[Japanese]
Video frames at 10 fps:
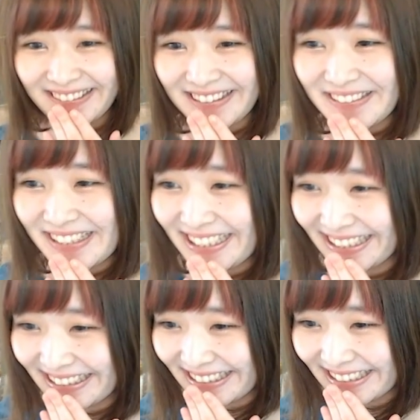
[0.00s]
可
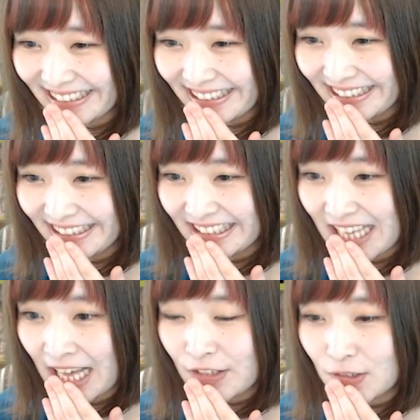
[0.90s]
愛いい
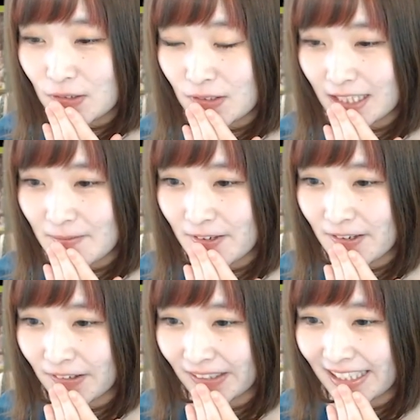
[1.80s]

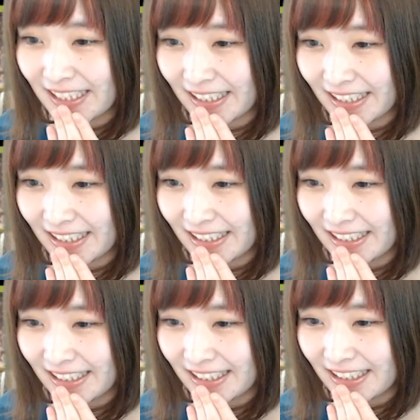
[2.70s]
動きもい
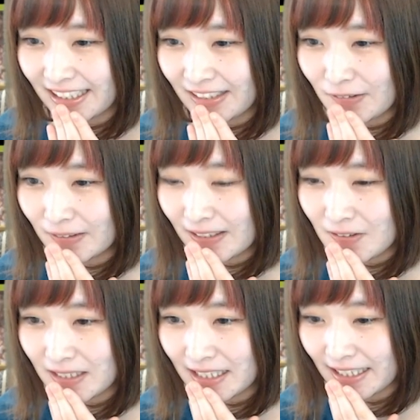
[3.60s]
いよき
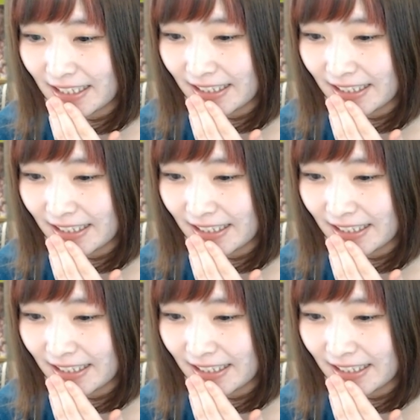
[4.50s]
よき